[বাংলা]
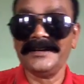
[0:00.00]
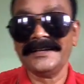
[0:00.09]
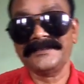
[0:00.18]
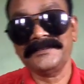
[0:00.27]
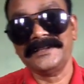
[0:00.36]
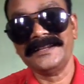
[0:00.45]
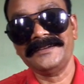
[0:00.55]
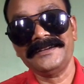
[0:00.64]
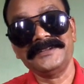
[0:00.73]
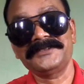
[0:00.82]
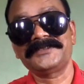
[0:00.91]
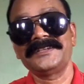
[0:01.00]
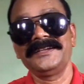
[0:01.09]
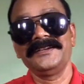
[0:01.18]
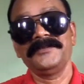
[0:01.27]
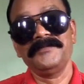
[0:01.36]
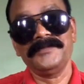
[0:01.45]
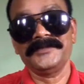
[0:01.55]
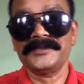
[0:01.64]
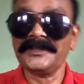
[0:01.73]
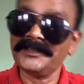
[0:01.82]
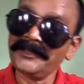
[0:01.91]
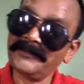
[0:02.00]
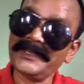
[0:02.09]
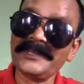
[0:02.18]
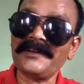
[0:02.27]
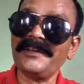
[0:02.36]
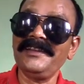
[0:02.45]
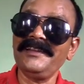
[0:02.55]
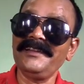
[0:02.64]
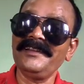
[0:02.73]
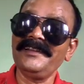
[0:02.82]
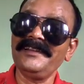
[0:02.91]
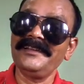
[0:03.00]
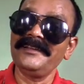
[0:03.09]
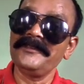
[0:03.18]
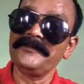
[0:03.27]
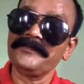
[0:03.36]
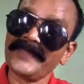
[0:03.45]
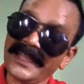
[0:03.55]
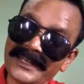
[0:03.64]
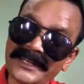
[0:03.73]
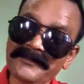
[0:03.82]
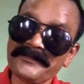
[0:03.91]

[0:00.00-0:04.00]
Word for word: এমন মানুষ সত্যিই বিরল ম্যাডাম